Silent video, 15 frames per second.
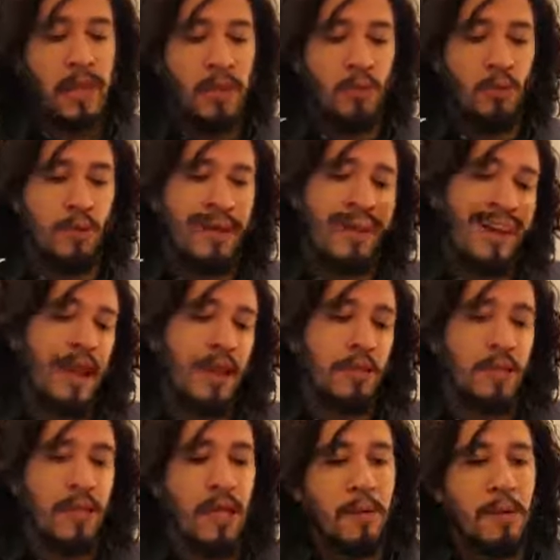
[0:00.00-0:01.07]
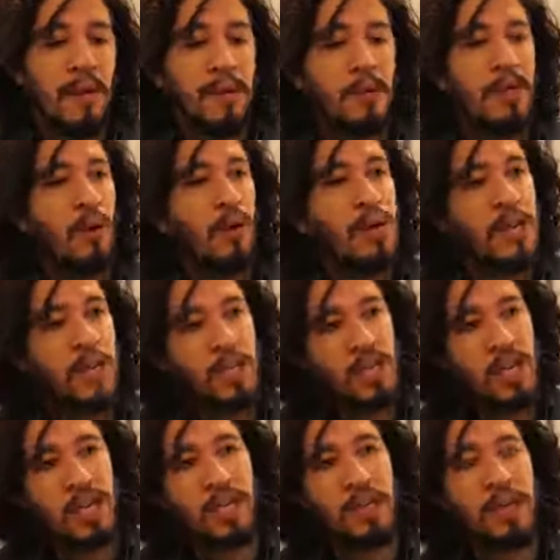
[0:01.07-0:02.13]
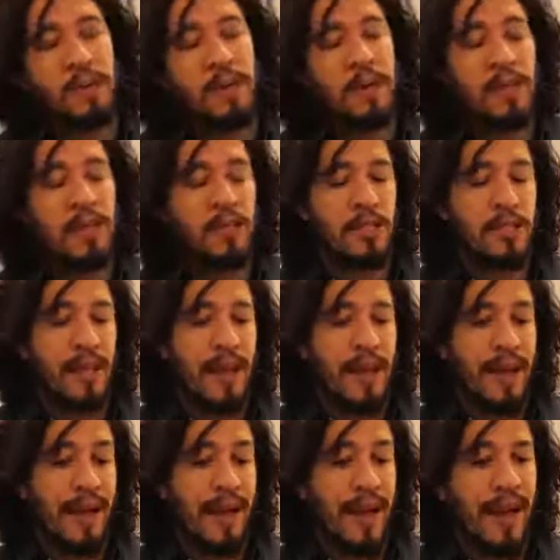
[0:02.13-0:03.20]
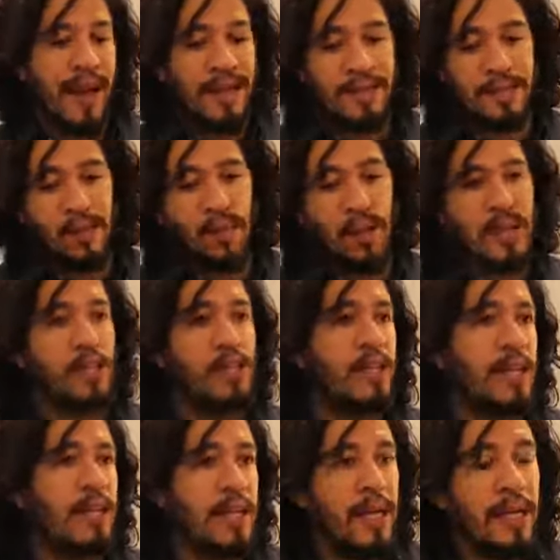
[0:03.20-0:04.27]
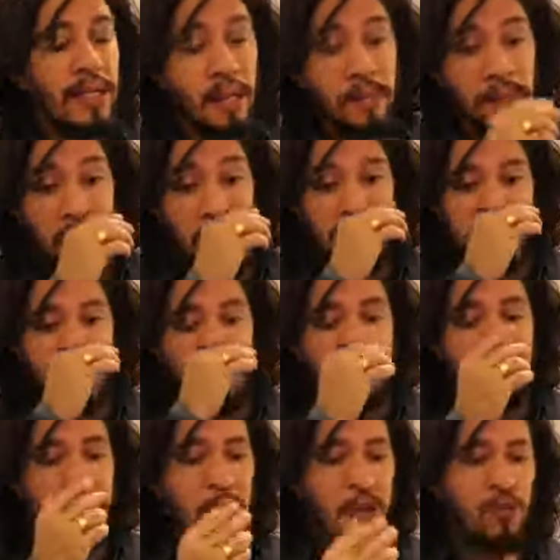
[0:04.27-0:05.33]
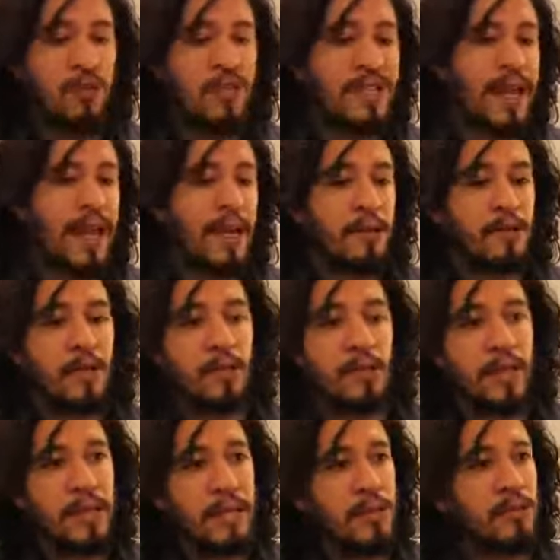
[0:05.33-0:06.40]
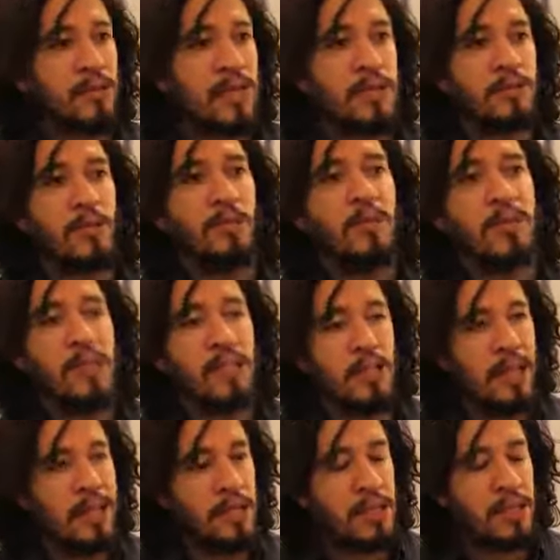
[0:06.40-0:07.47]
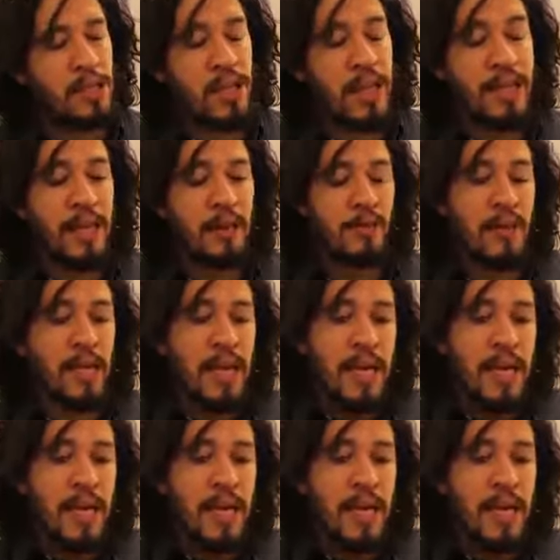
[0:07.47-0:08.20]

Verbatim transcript: do credo, independente da origem, independente da raça ou etnia, independente do sexo, da orientação sexual, da identidade de gênero.